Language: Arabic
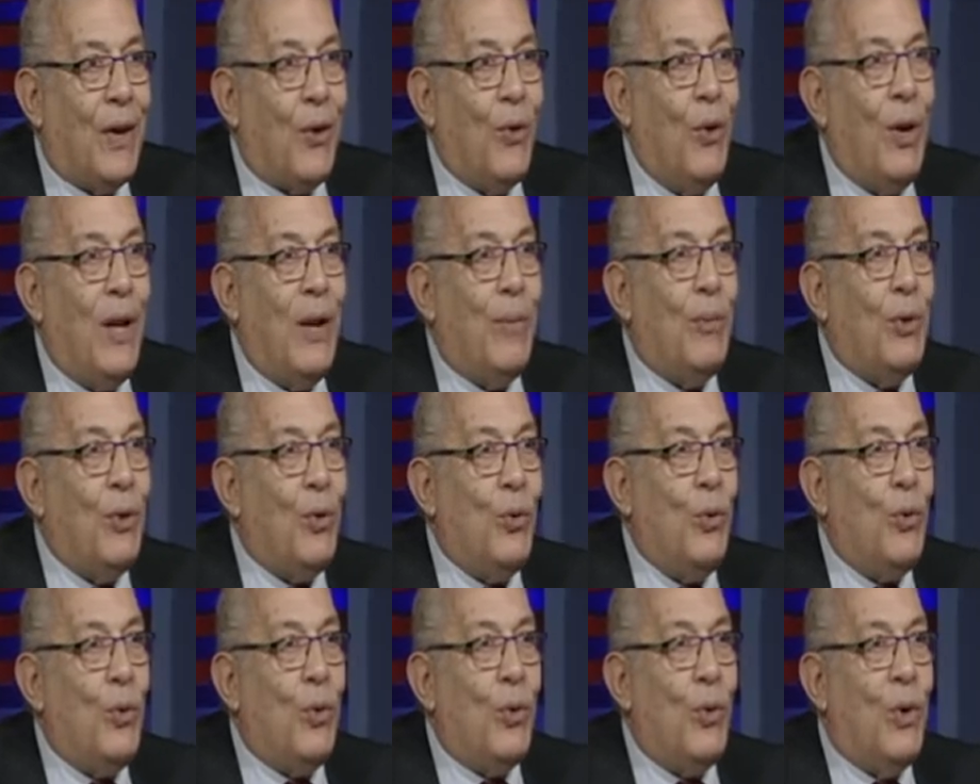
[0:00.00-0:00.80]
كل اللي
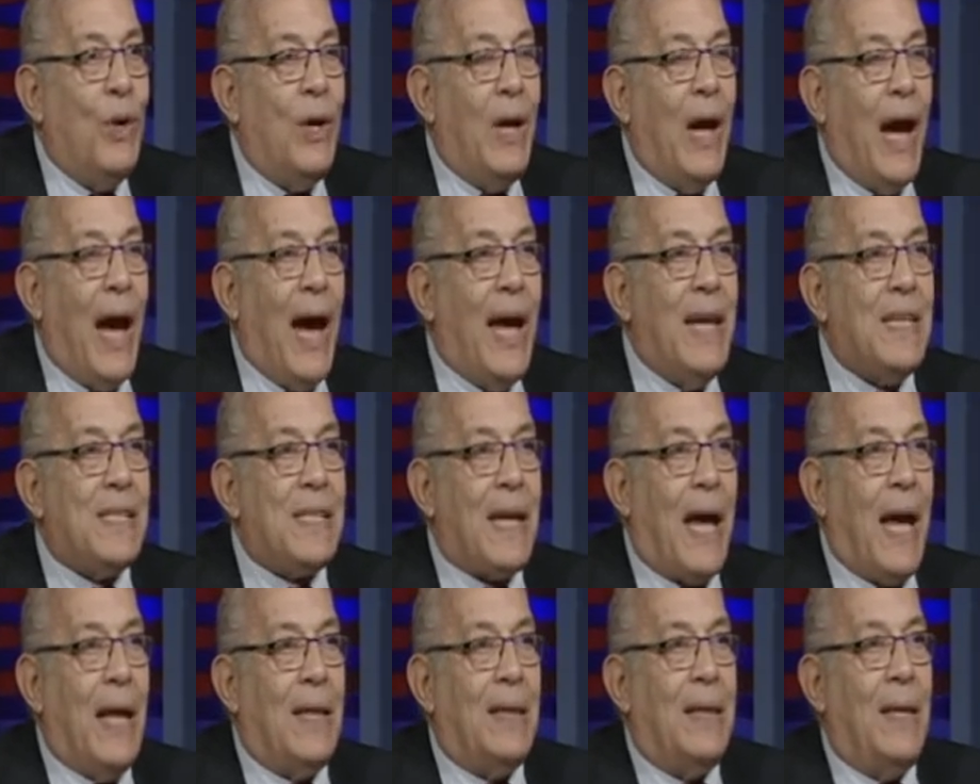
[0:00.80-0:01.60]
بنقوله عايز
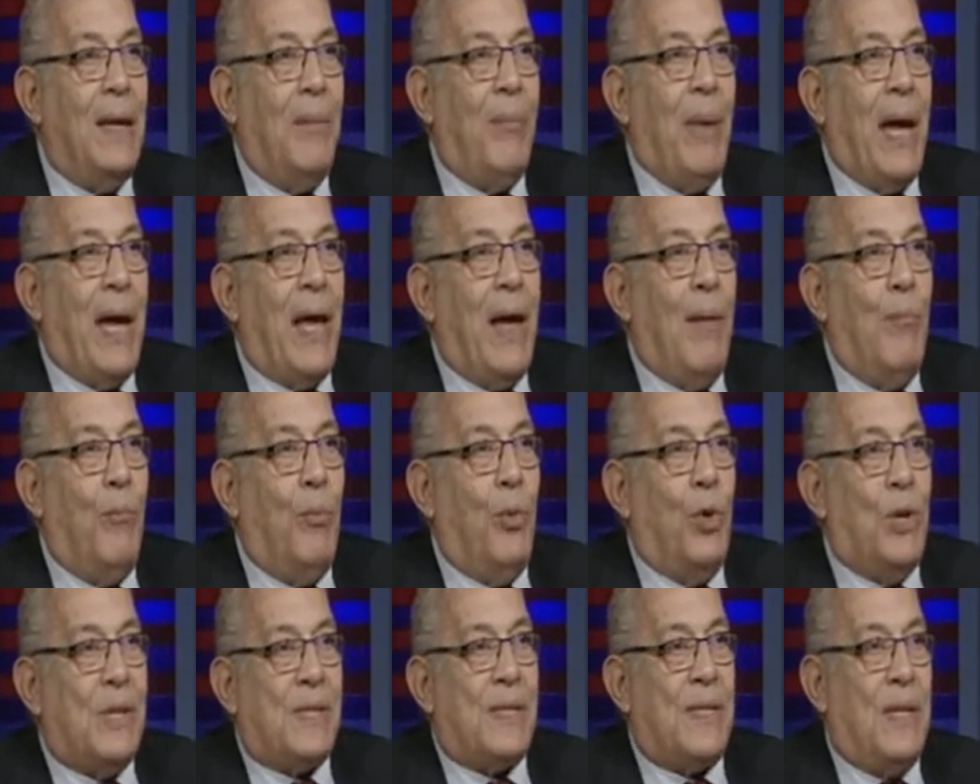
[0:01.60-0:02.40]
حد يبقى
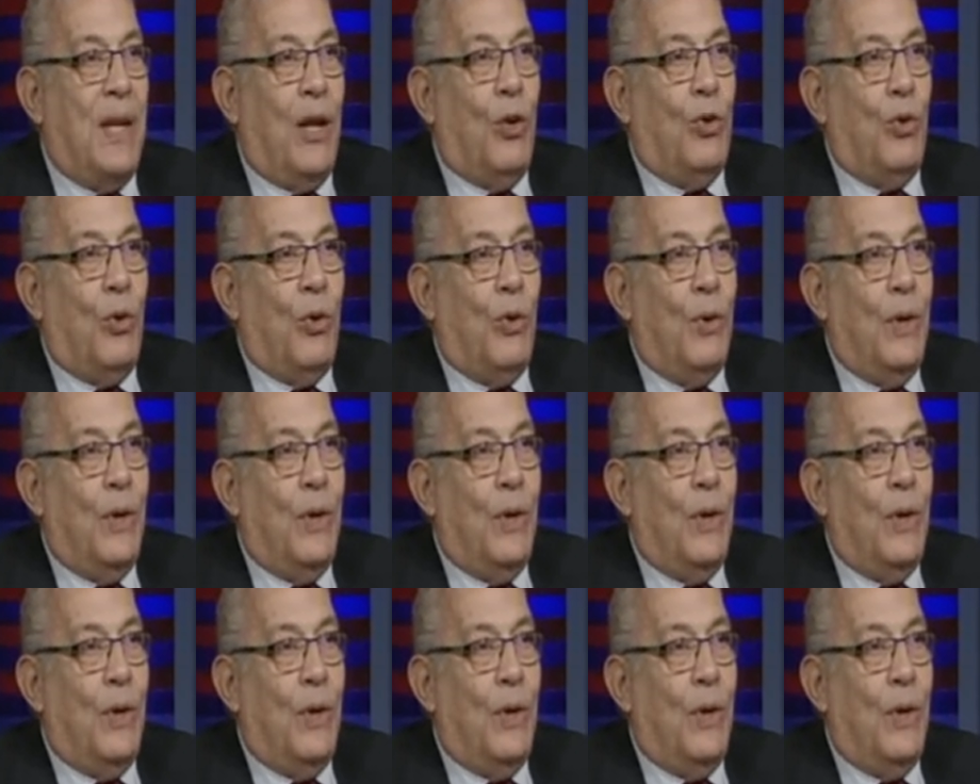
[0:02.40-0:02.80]
جنبه يسنده